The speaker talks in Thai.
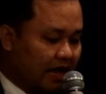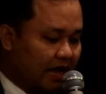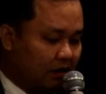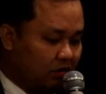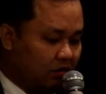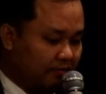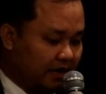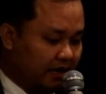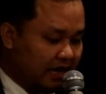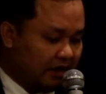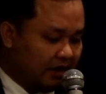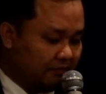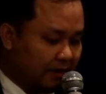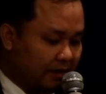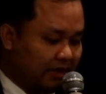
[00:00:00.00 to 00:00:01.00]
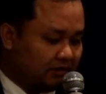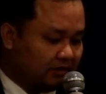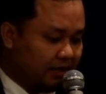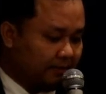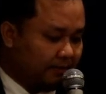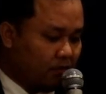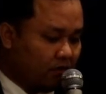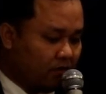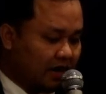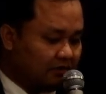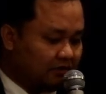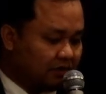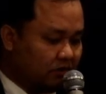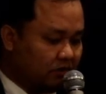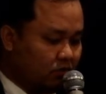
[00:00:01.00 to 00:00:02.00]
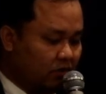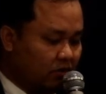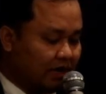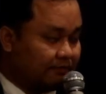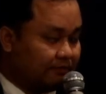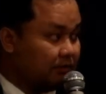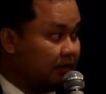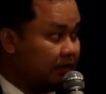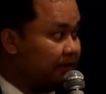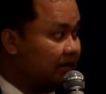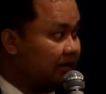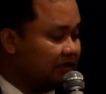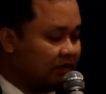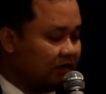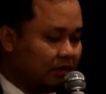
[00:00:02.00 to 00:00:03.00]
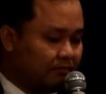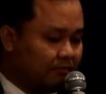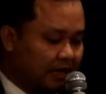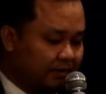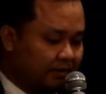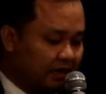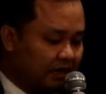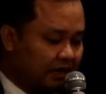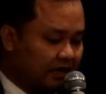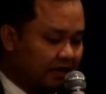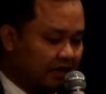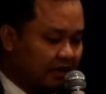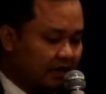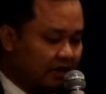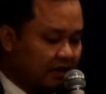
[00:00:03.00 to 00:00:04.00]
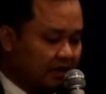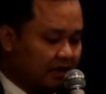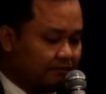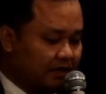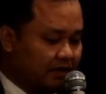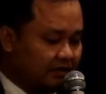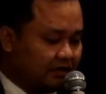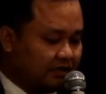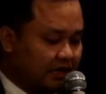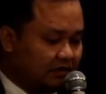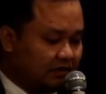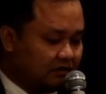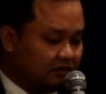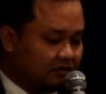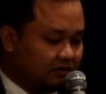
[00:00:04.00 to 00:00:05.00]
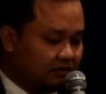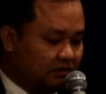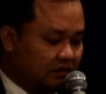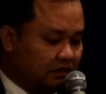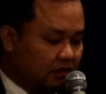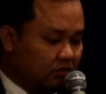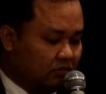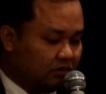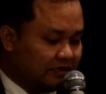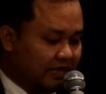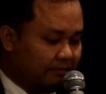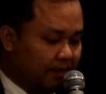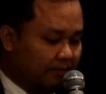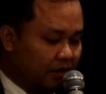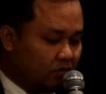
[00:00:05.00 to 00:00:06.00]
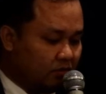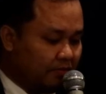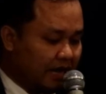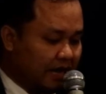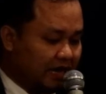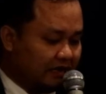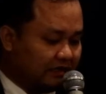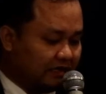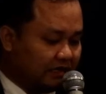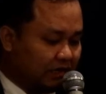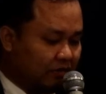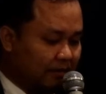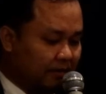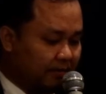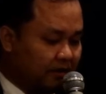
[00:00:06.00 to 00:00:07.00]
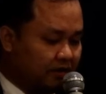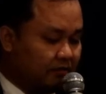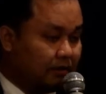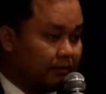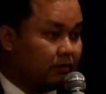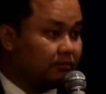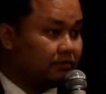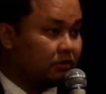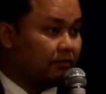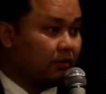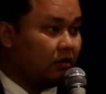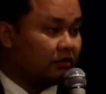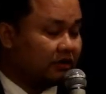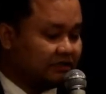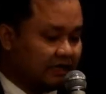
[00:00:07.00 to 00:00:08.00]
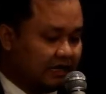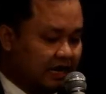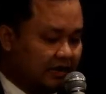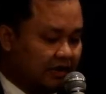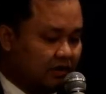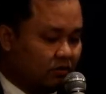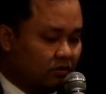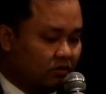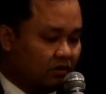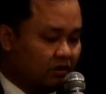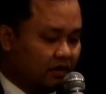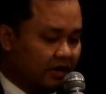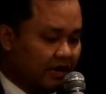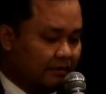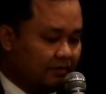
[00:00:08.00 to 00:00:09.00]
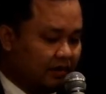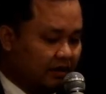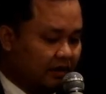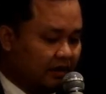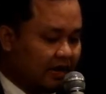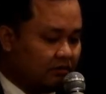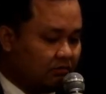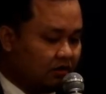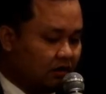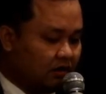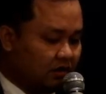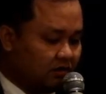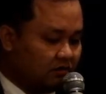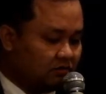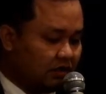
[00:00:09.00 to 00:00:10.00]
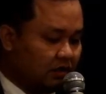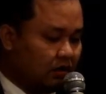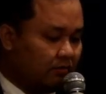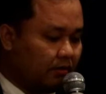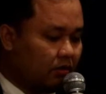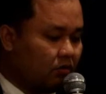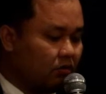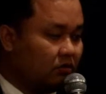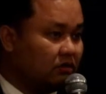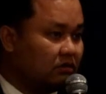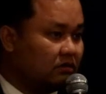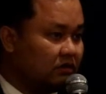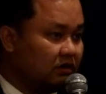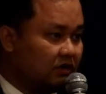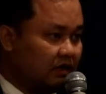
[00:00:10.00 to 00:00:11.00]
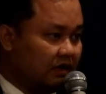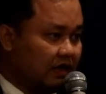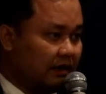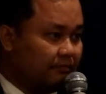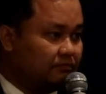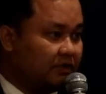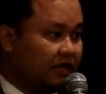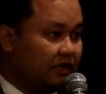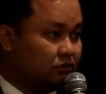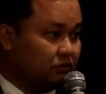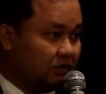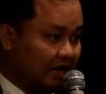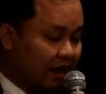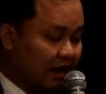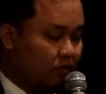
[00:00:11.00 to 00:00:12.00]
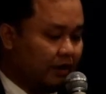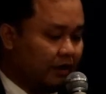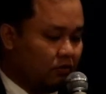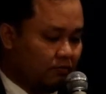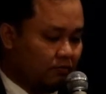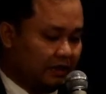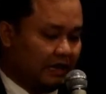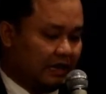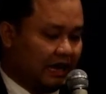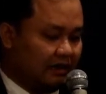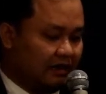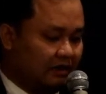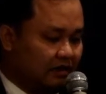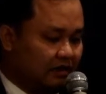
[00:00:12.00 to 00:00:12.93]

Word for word: กขาวหรือแม้กระทั่งพระบาทสมเด็จพระปกเกล้าเจ้าอยู่หัวกับสมเด็จพระนางเจ้ารำไพบรรณีเนี่ยนะครับ เสด็จลงจากพระเมรุมาตรหลังจากถวายพระเพลิง พระบรมศพของรัชกาลที่6ครับท่านก็ฉลองพระองค์นะครับในชุดขาวไว้ทุกเหมือนกัน